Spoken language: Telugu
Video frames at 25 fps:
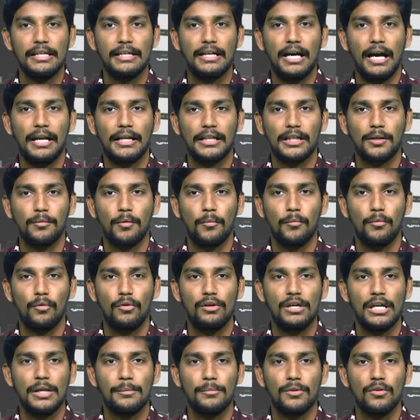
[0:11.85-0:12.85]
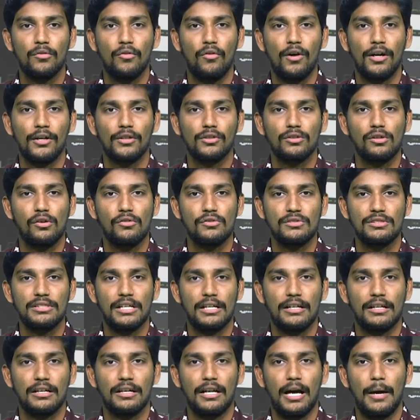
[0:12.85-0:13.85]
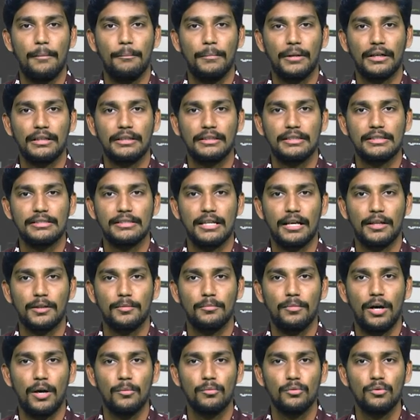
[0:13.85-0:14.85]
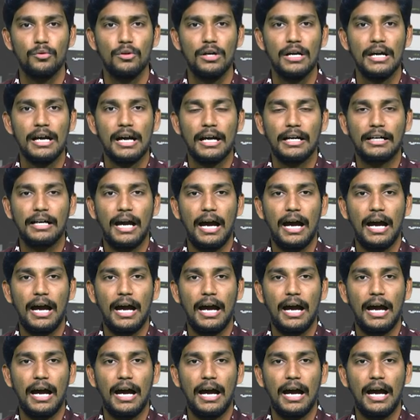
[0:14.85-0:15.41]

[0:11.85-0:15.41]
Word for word: ఈ కార్యక్రమంలో ఎనిమిదవ వార్డు కౌన్సిలర్ రాంబర్ ప్రసాద్ బాబు